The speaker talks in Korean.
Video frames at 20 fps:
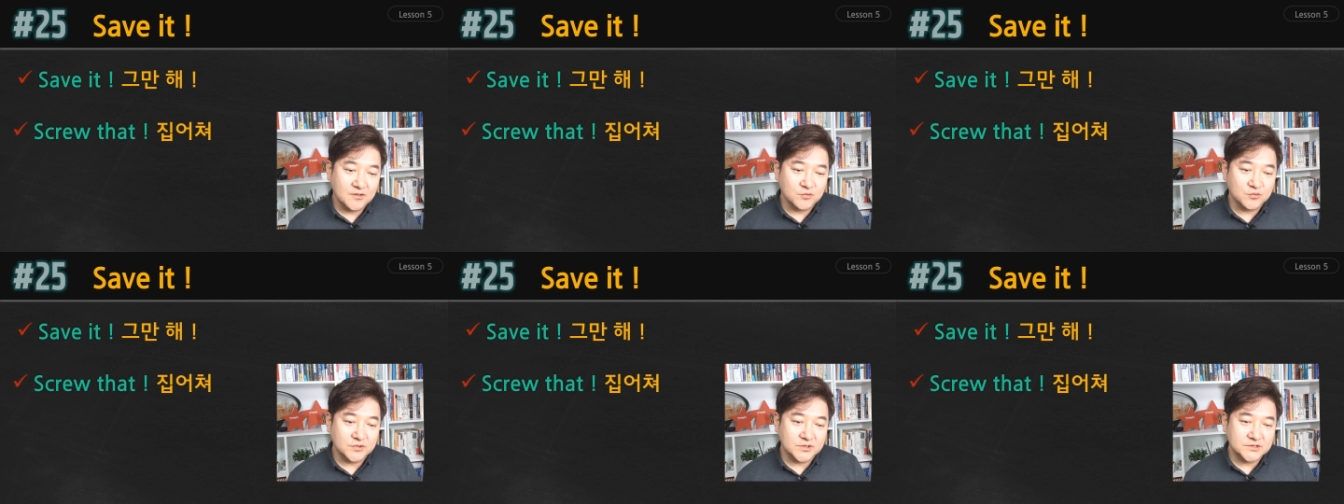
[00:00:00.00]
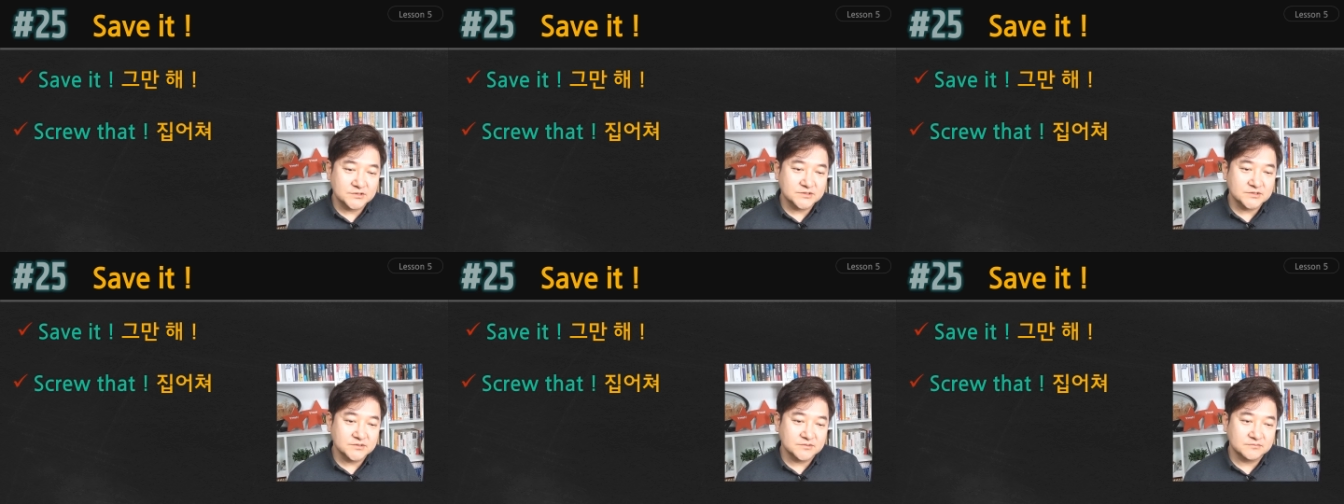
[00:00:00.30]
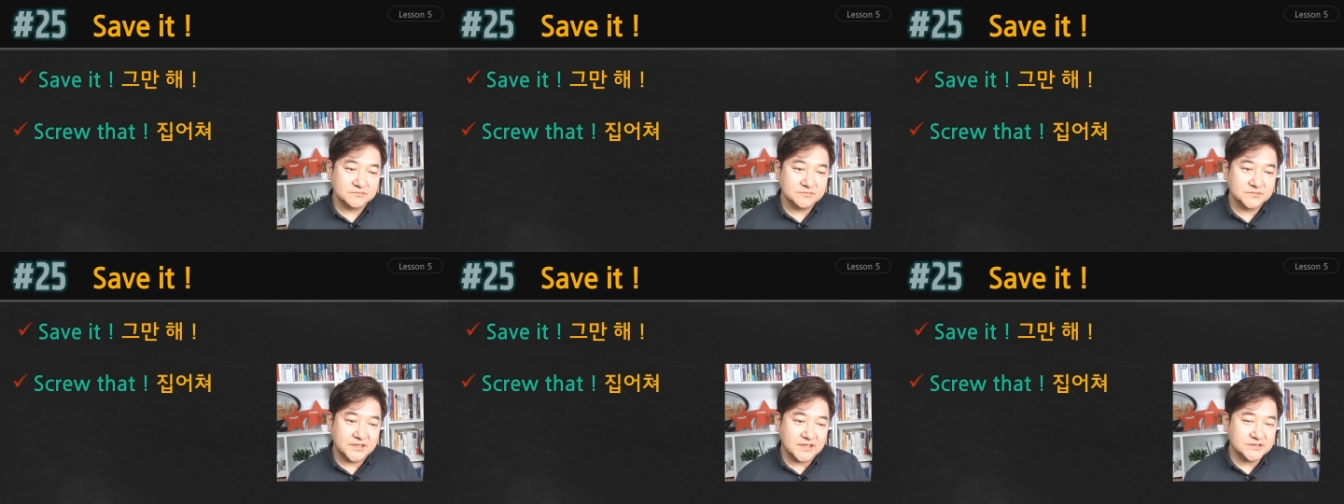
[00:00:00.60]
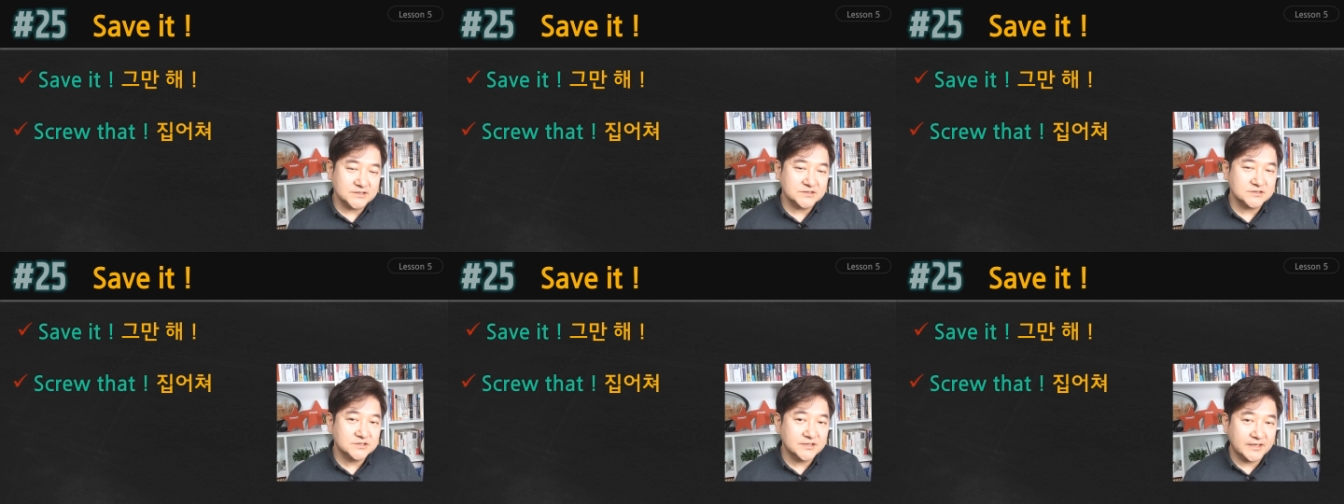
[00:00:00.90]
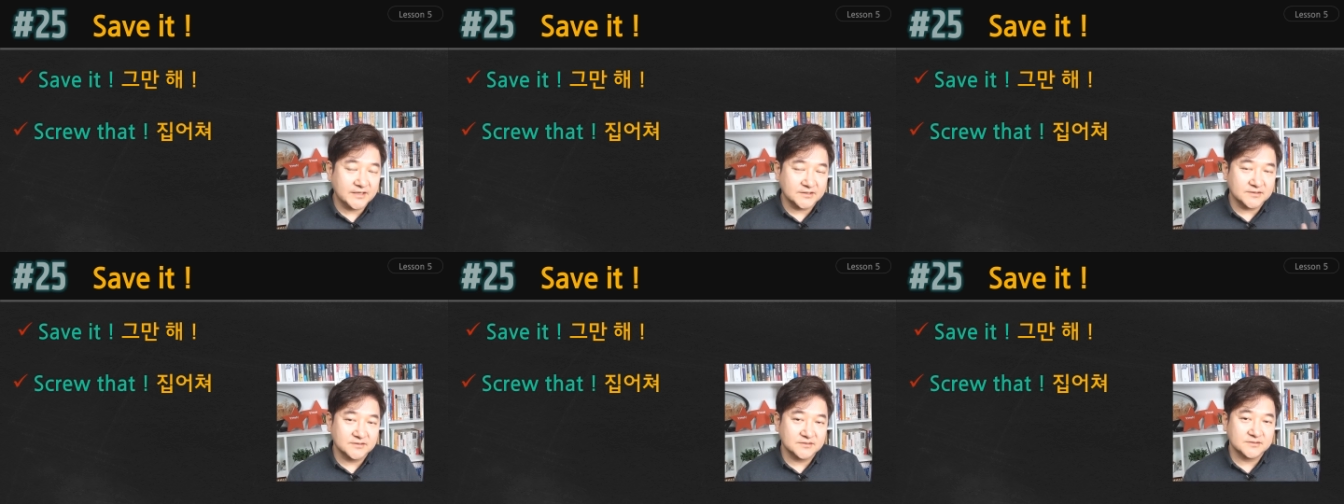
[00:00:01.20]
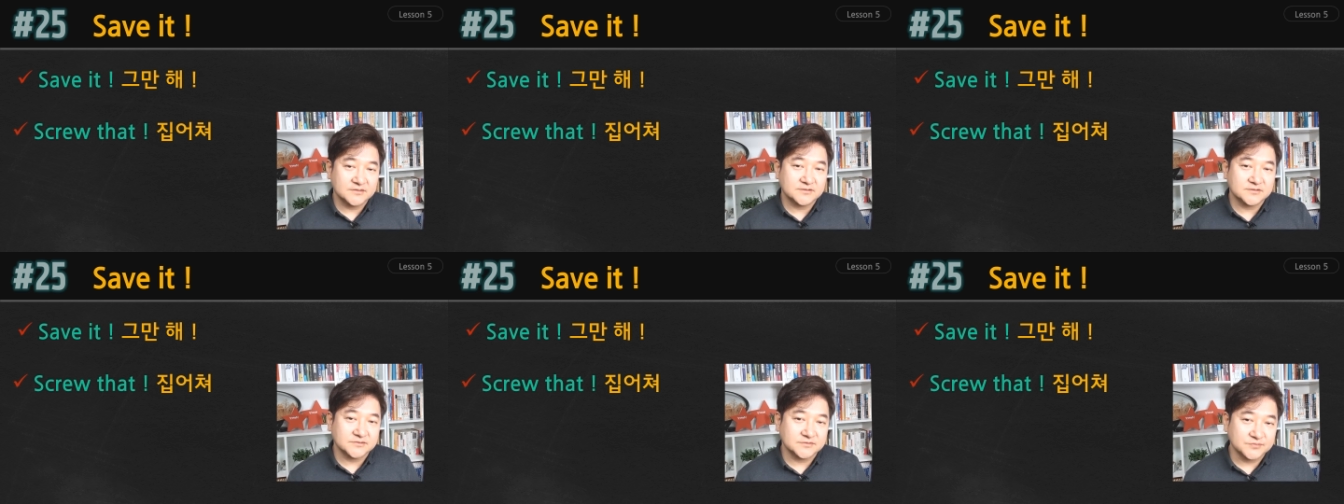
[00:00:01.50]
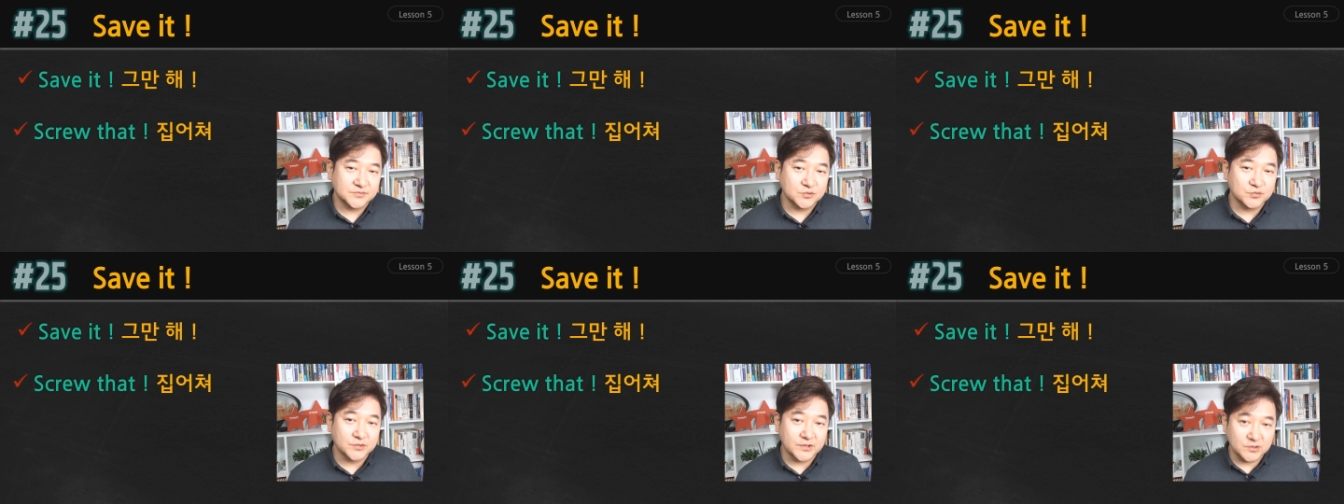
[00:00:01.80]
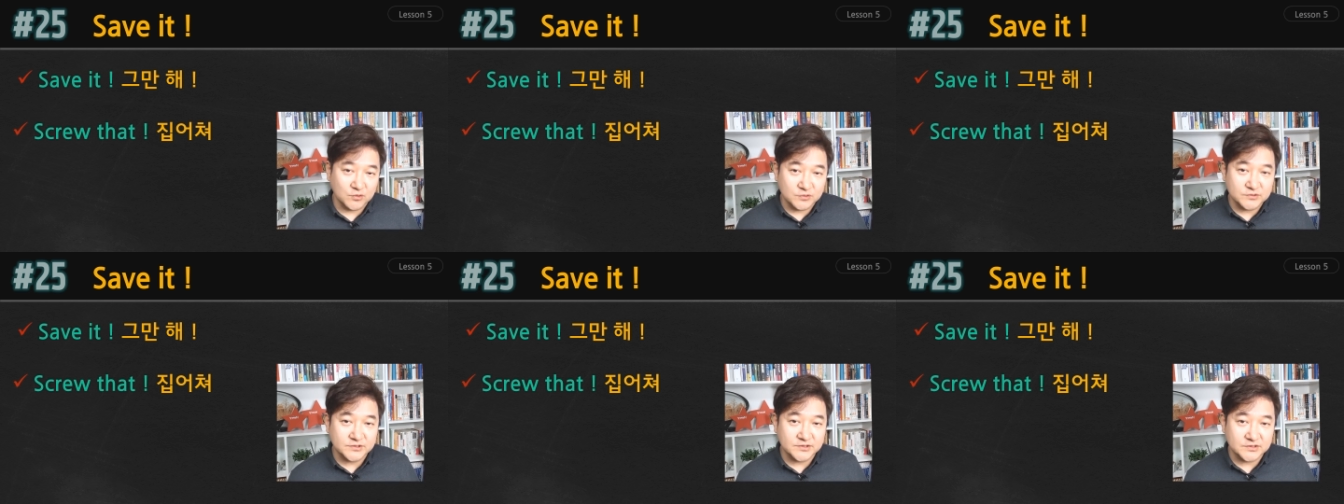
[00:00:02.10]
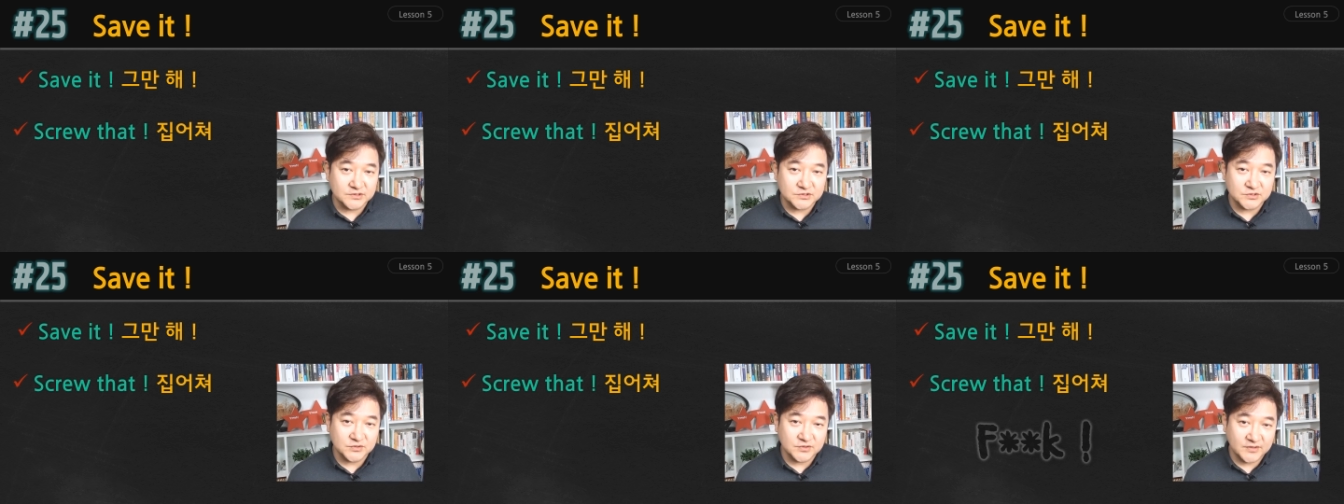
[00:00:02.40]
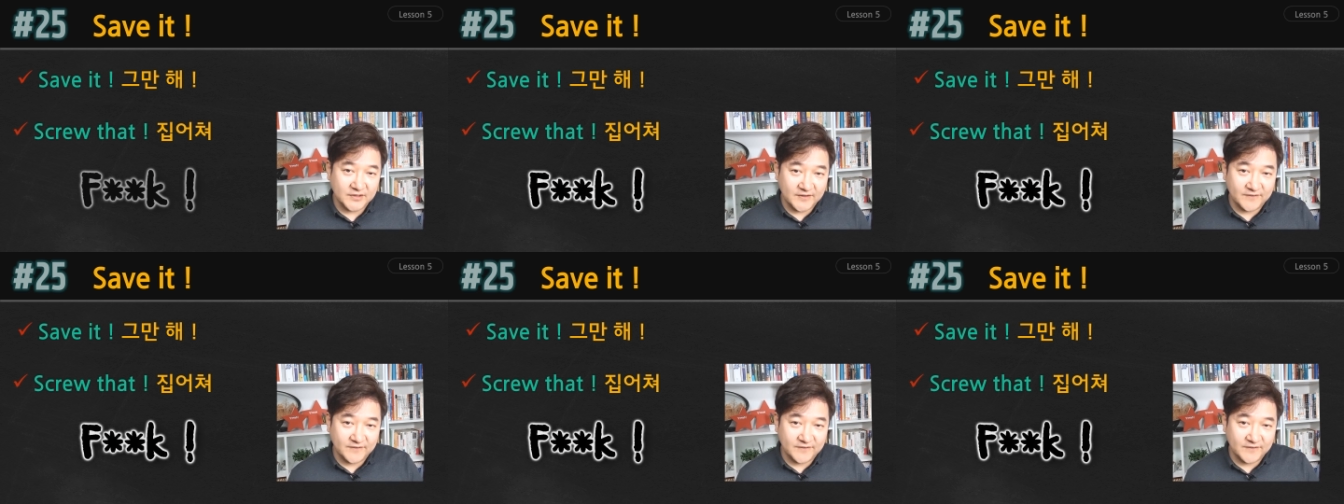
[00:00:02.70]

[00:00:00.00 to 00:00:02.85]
우리가 이제 가장 흔한 그 미국의 욕설이 있죠.